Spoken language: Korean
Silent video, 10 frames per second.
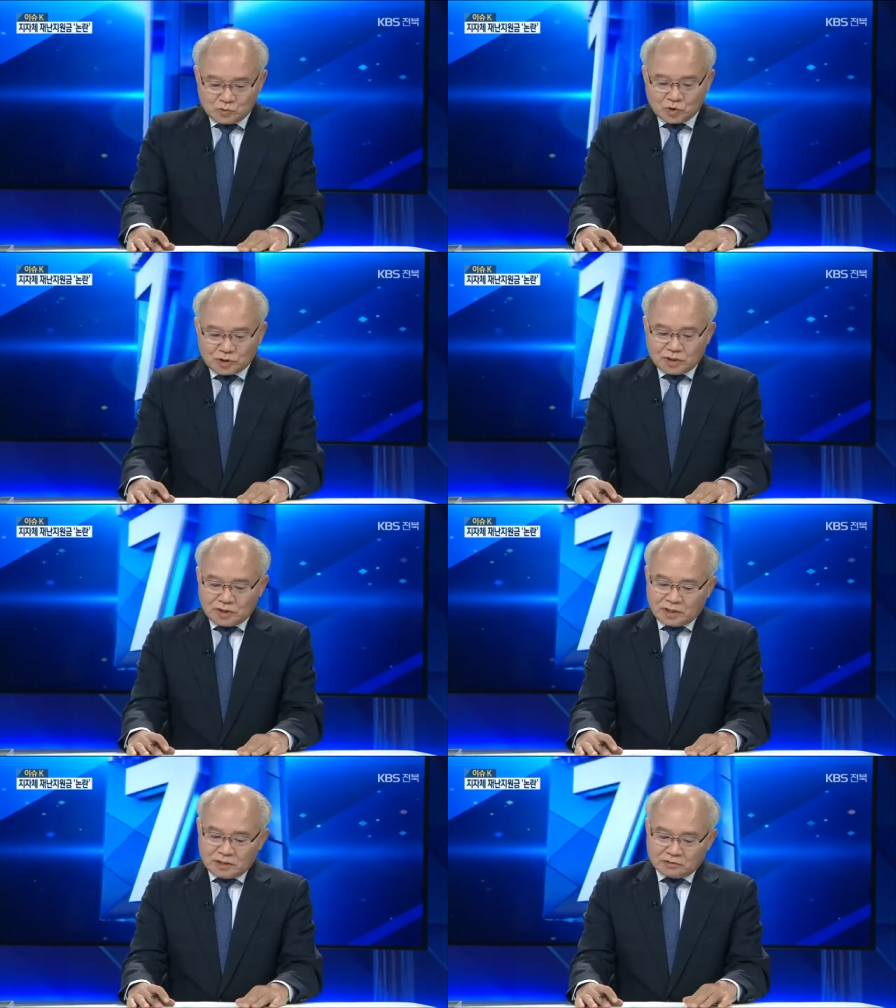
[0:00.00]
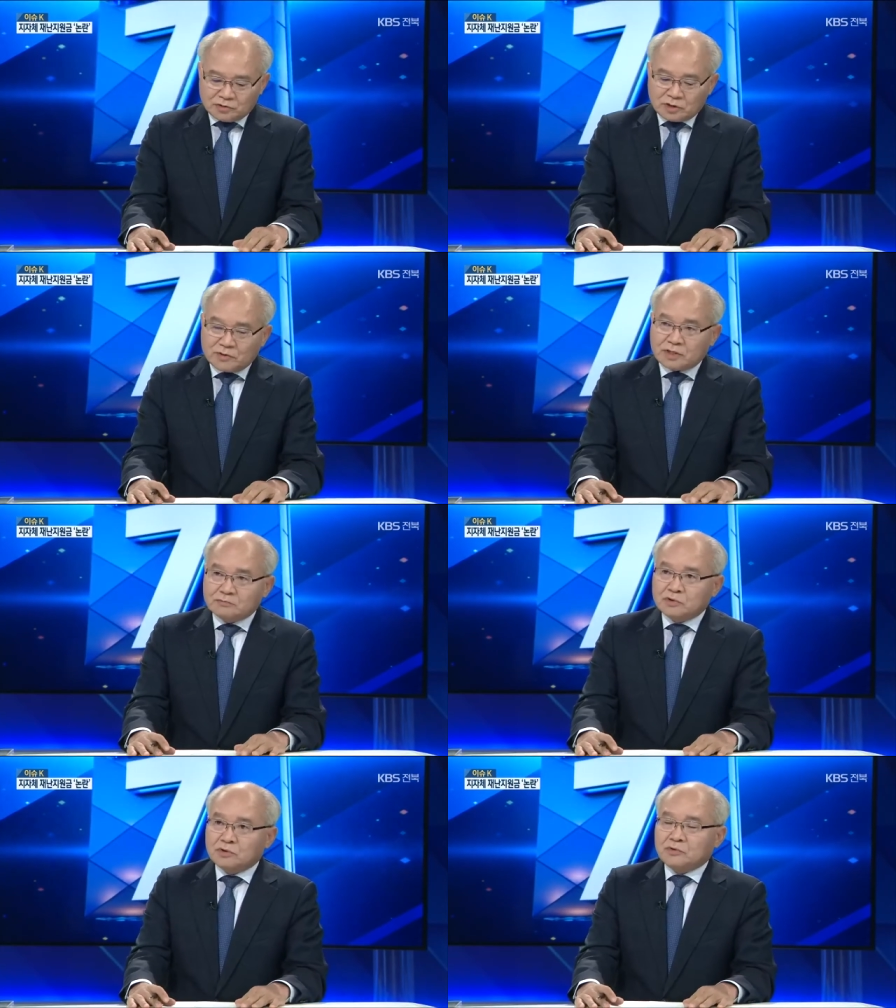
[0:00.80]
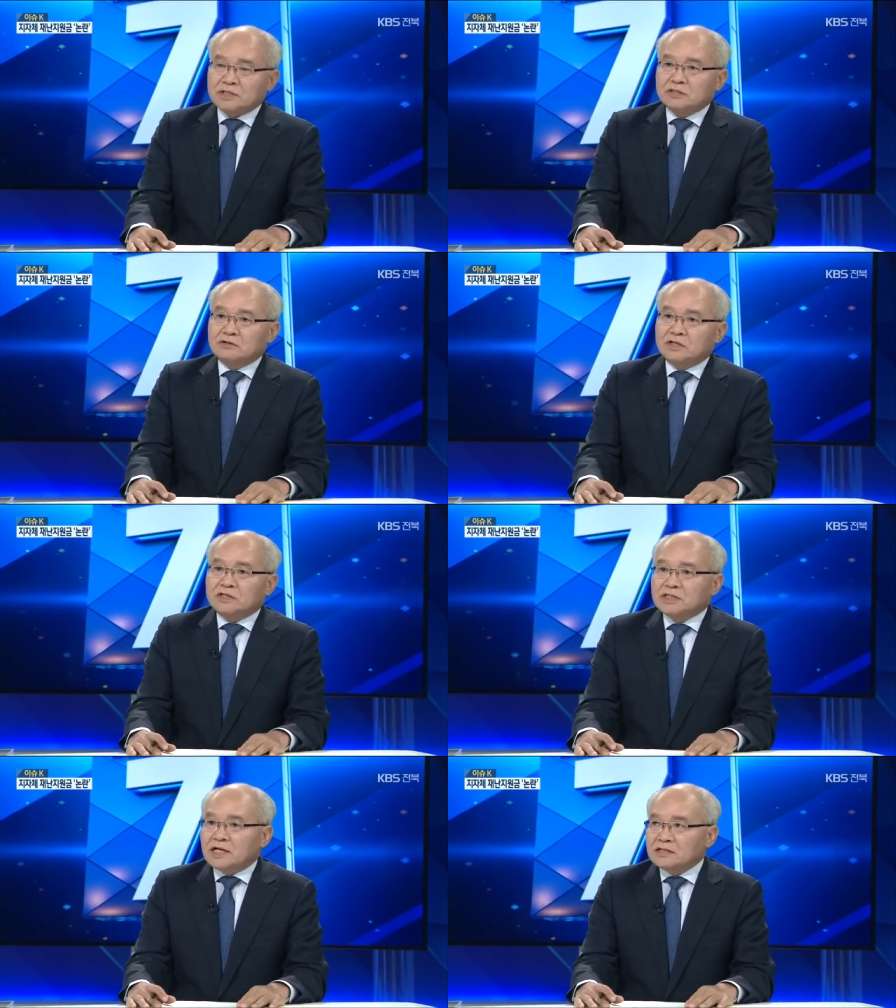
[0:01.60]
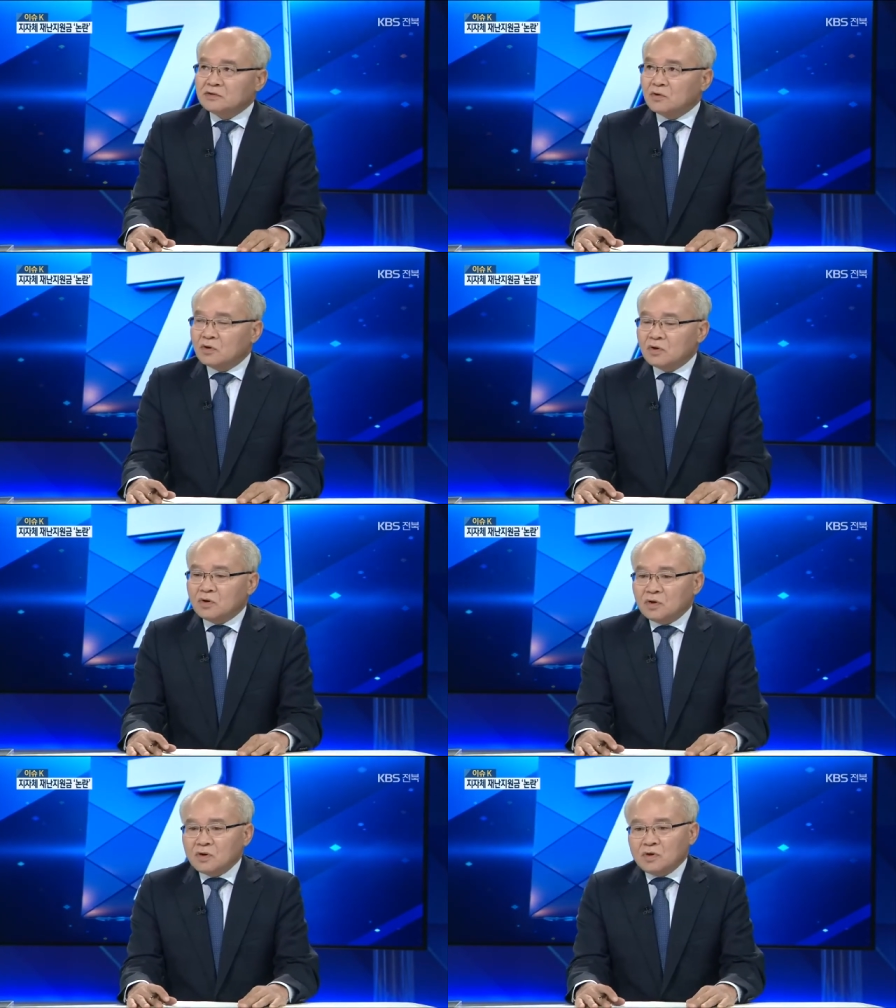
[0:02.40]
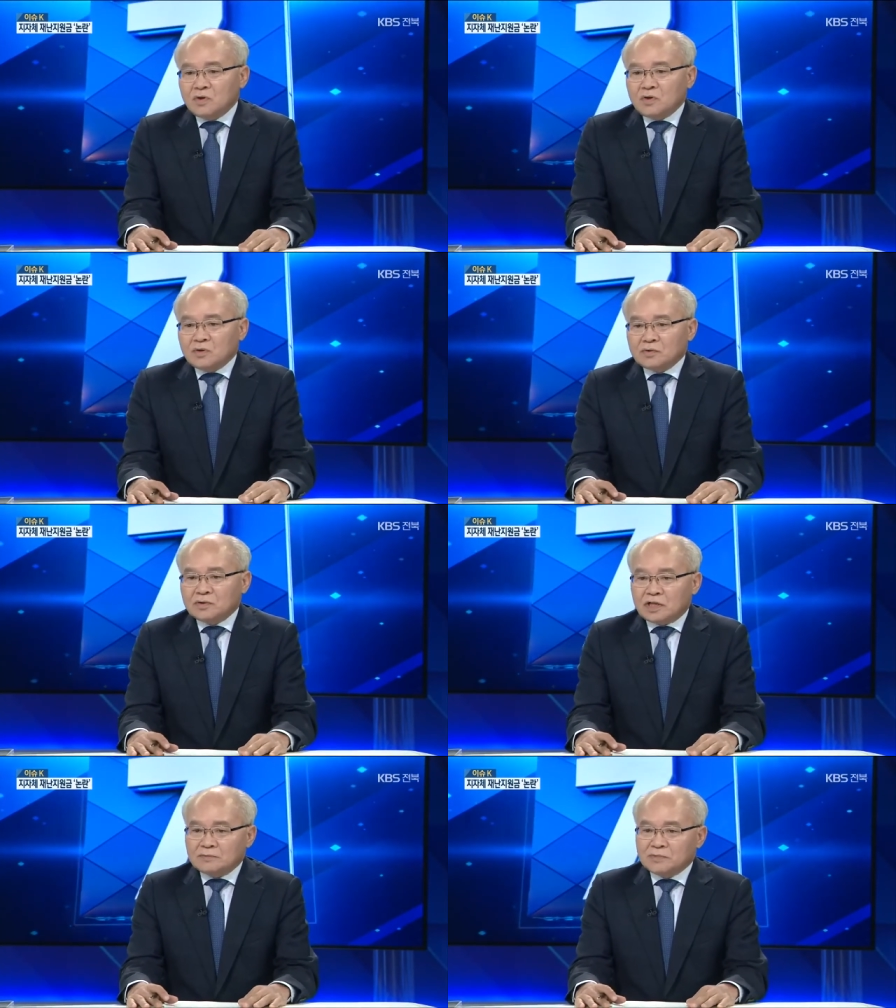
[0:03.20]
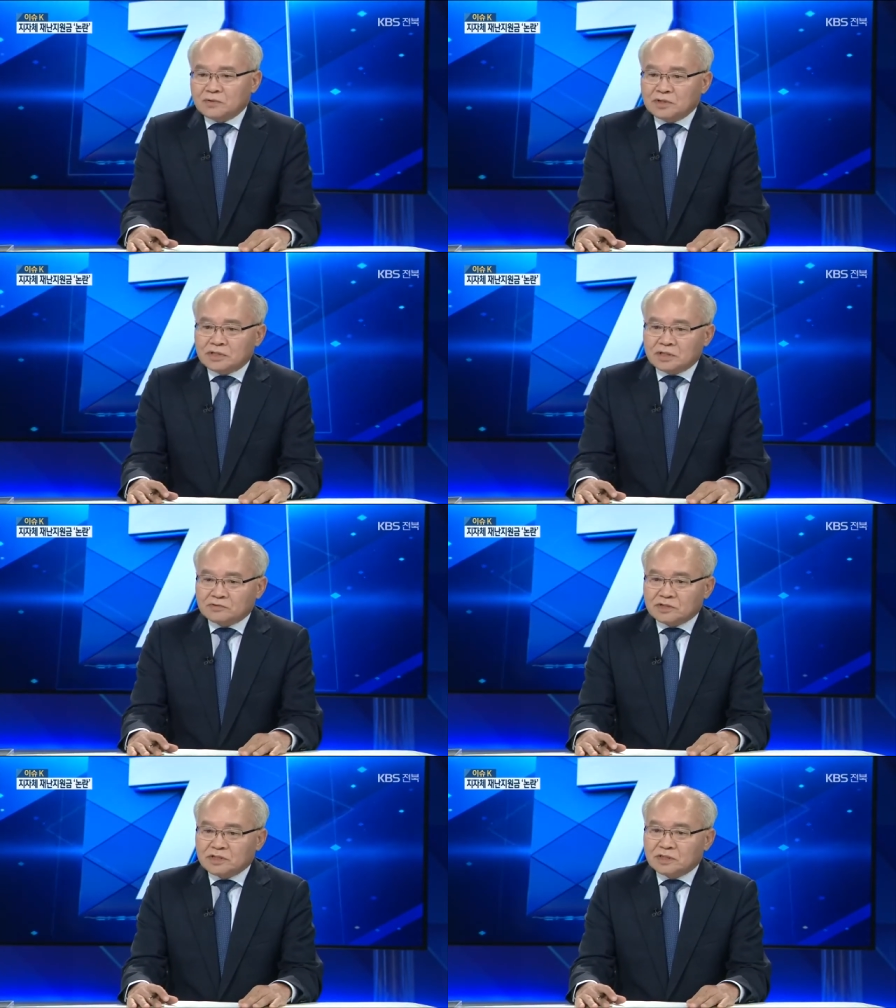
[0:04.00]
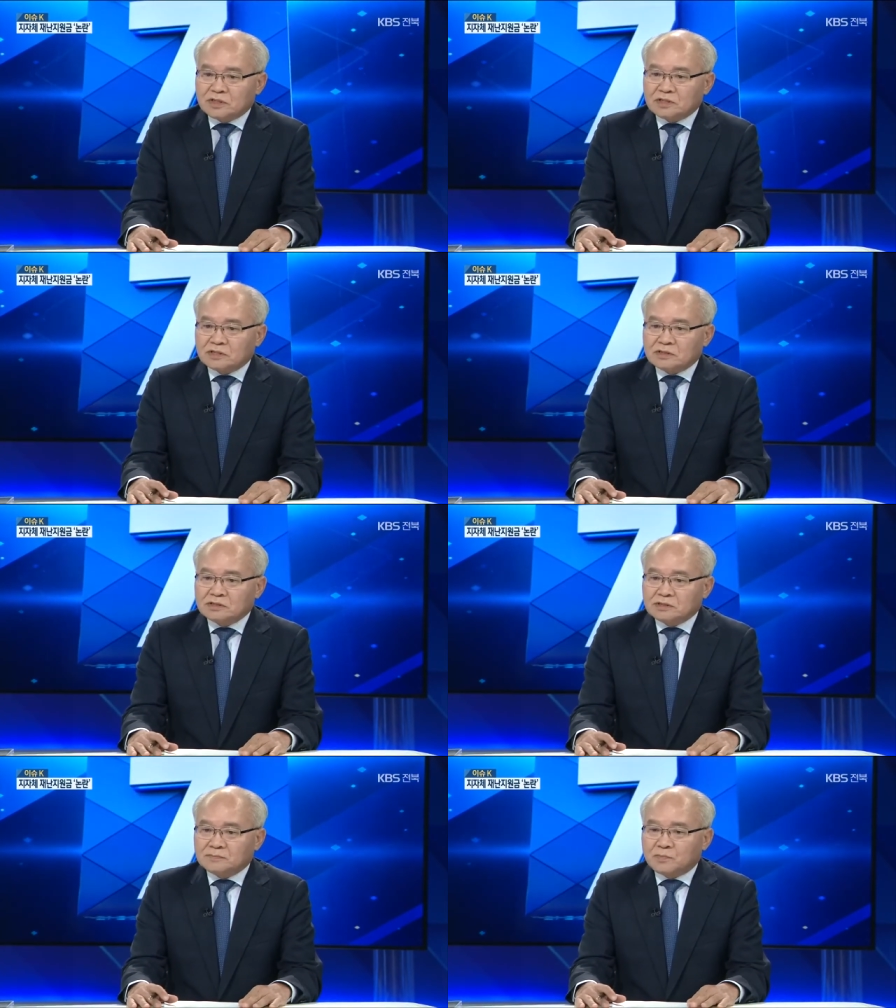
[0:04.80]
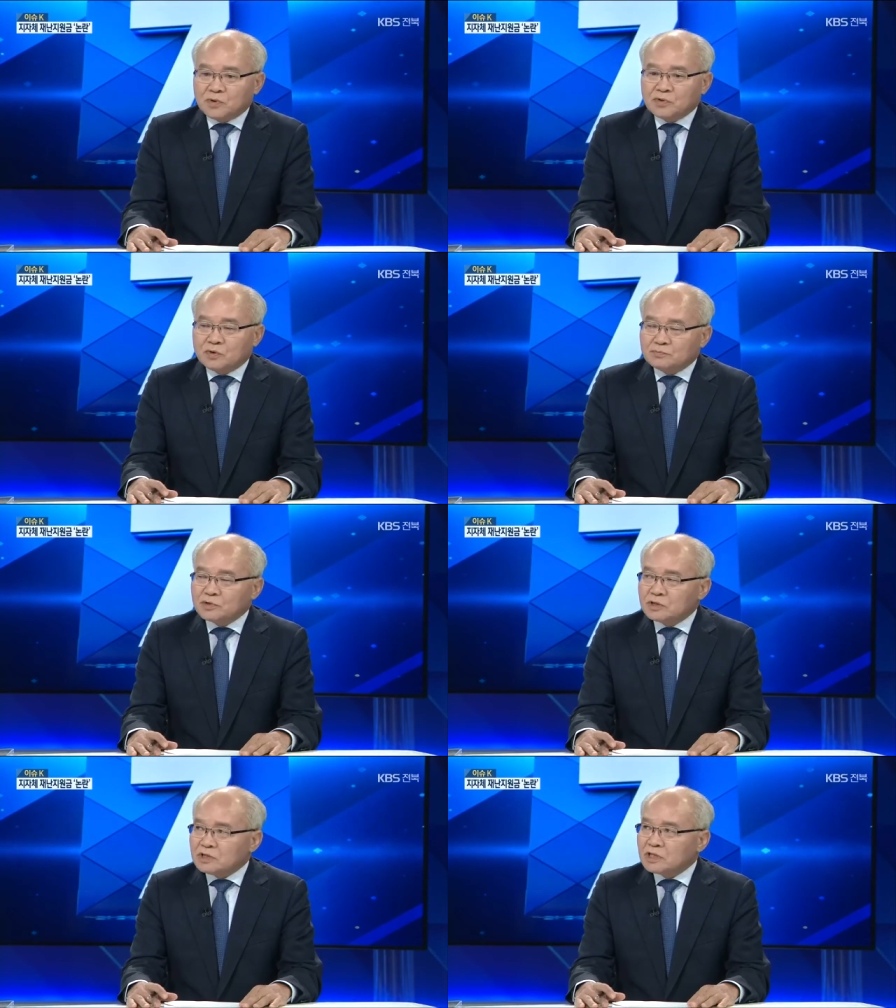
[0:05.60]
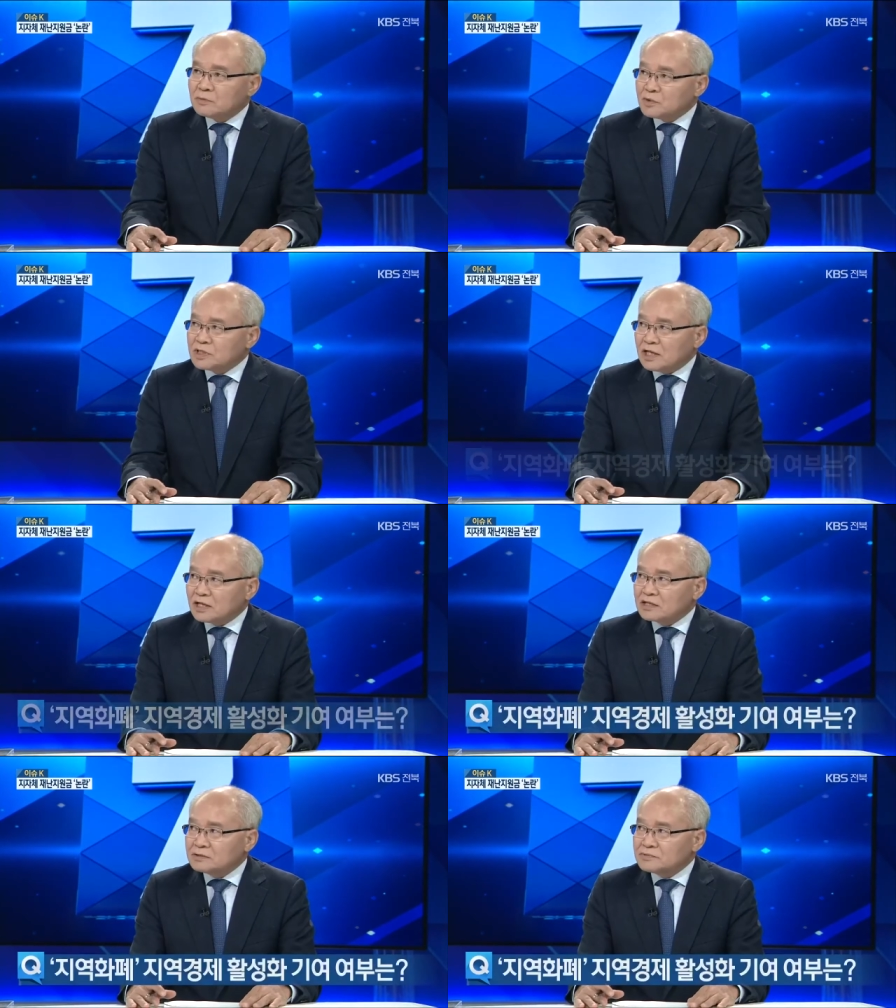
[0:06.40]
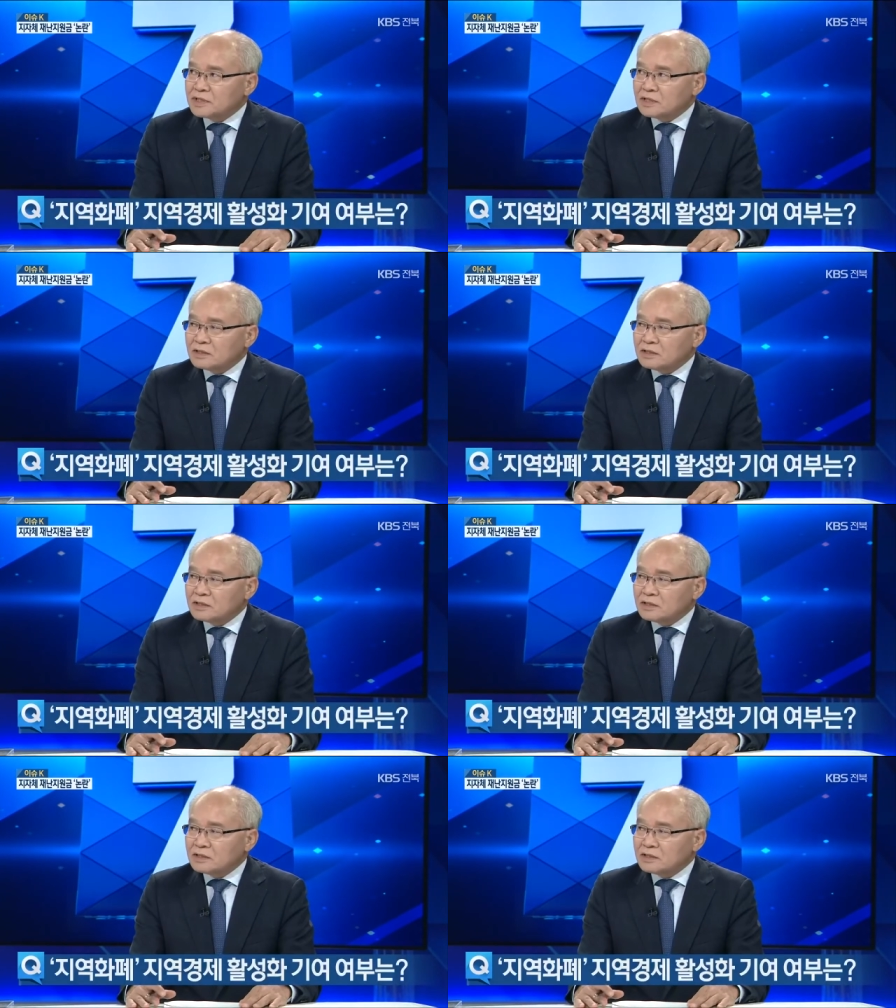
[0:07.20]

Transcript: 조세연의 연구 결과는 물론 완성된 것이 아니고 예. 또 나름대로 이제 저희들이 그 본 논문을 읽어보지 않았기 때문에